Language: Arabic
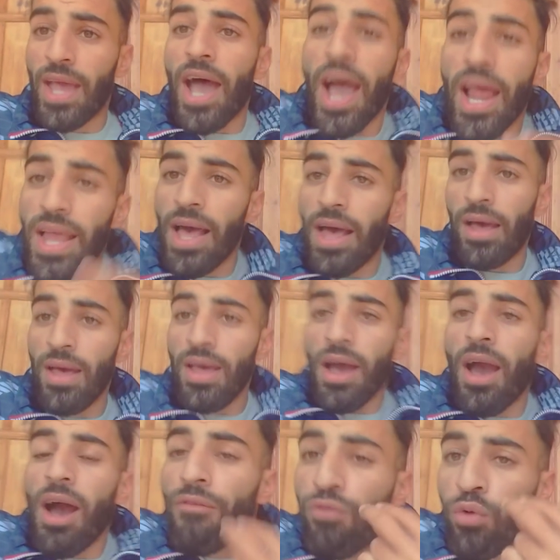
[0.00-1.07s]
علاه
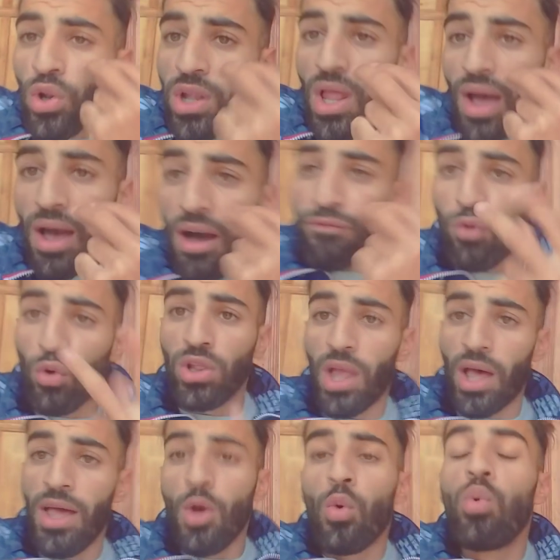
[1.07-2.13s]
خافوا الله خافوا
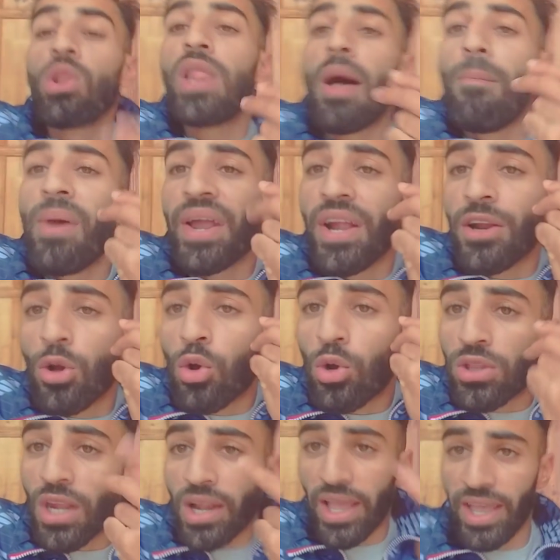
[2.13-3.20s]
الله والله ما رانا
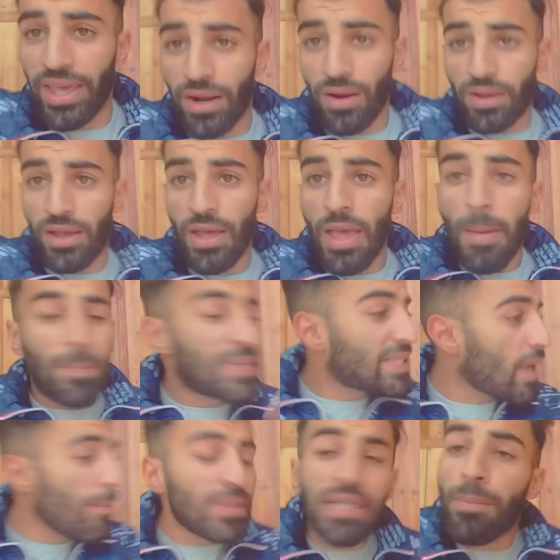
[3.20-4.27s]
كونتر الحراك
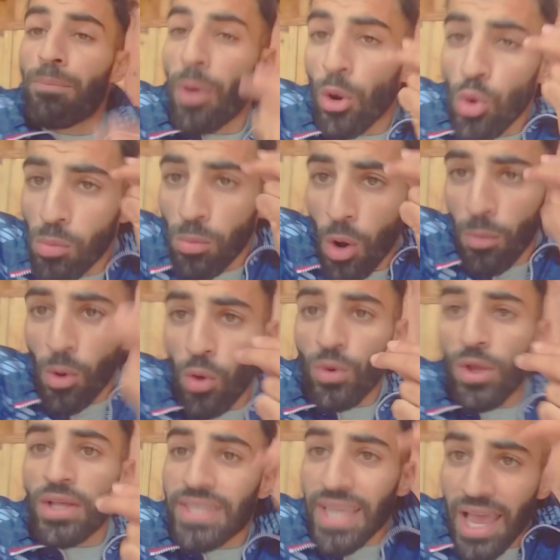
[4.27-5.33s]
بصح سي با لو مومون
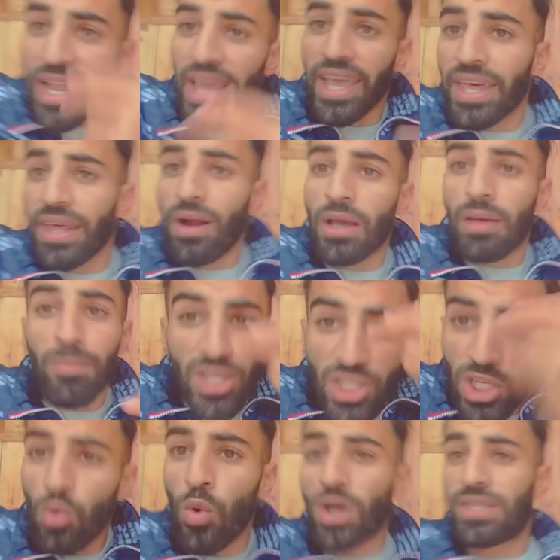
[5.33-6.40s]
تاع الحراك
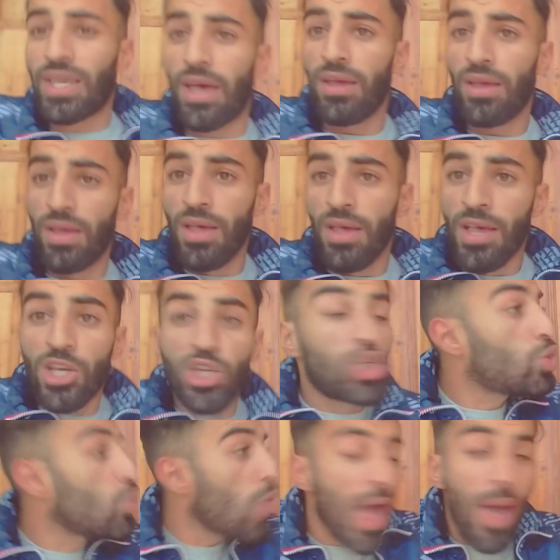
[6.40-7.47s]
ماشي وقته
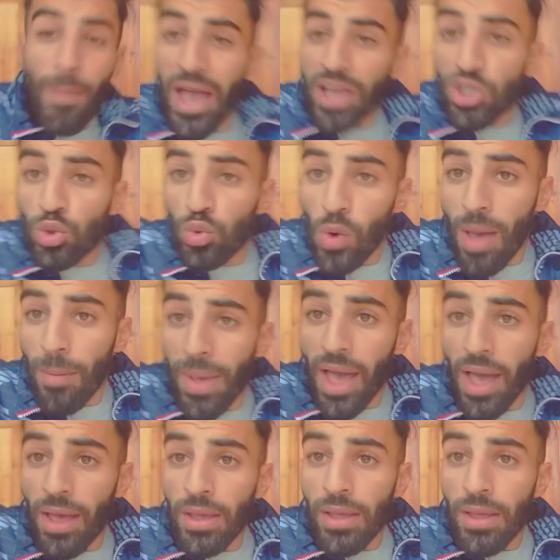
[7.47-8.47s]
جوامع جوامع